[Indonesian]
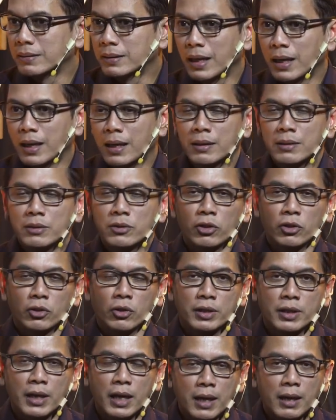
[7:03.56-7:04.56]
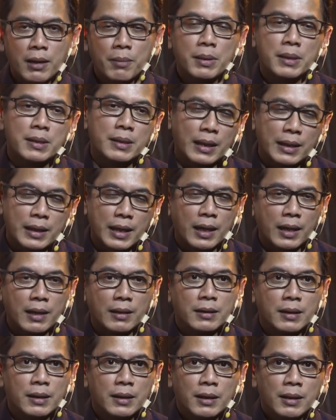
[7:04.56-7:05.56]
Ya, contohnya misalnya
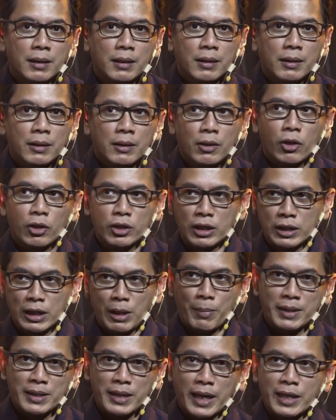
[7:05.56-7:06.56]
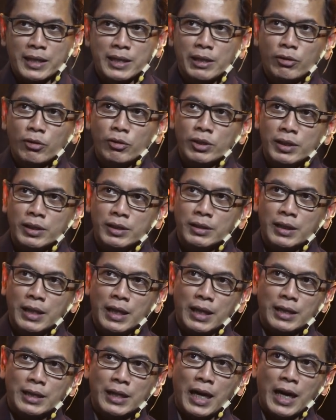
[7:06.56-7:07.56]
kalau zaman saya kecil tuh
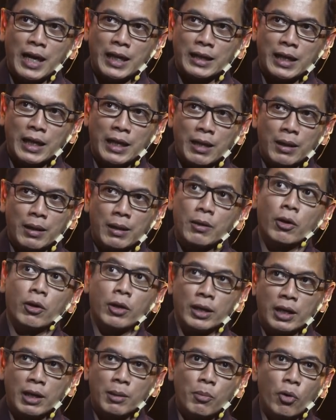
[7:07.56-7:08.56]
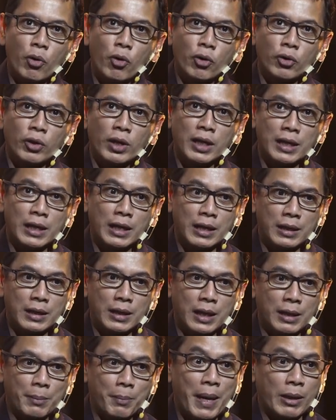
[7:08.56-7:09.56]
dari Jakarta ke kalau kita ke Bogor tuh ada
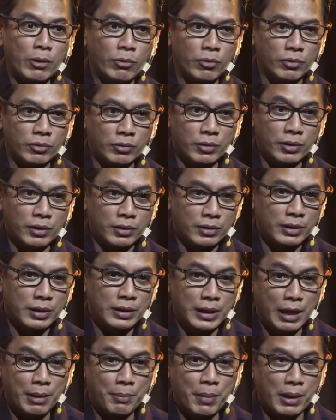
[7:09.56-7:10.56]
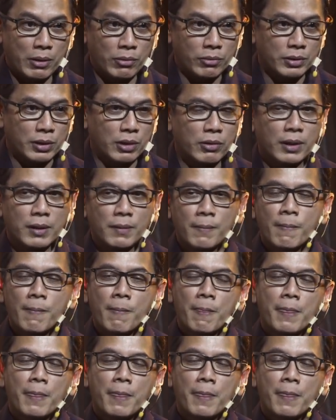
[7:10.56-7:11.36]
ada Parung tuh, jalan Parung tahu nggak?